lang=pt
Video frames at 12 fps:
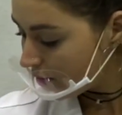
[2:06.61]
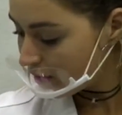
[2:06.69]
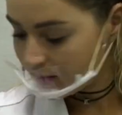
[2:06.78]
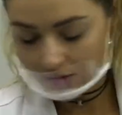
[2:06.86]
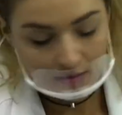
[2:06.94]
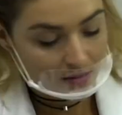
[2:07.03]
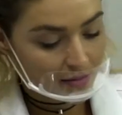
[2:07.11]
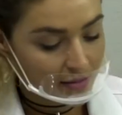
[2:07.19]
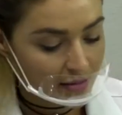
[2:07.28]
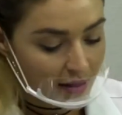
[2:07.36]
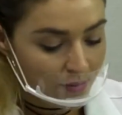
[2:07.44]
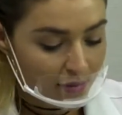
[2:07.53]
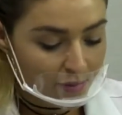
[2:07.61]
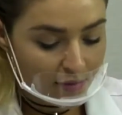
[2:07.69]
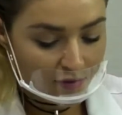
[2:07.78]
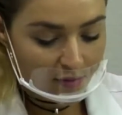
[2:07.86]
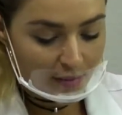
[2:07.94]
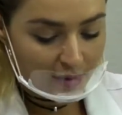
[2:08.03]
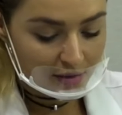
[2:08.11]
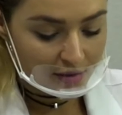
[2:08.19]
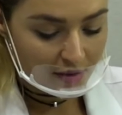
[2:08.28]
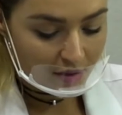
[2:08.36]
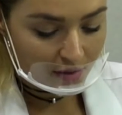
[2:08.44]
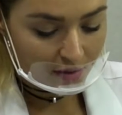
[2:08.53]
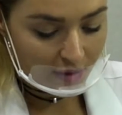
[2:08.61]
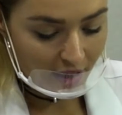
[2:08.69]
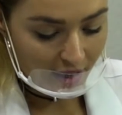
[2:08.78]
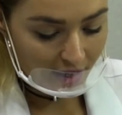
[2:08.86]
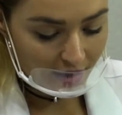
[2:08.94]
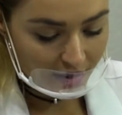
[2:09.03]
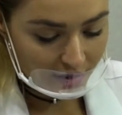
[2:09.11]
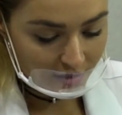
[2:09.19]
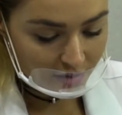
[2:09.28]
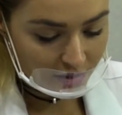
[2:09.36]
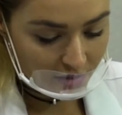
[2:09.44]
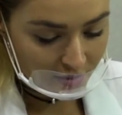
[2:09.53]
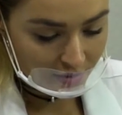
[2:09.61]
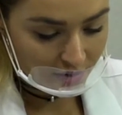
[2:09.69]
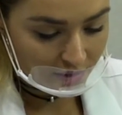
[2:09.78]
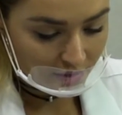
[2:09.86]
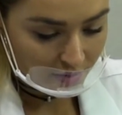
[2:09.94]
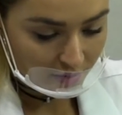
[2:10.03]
clareamento das camadas mais superficiais da epiderme,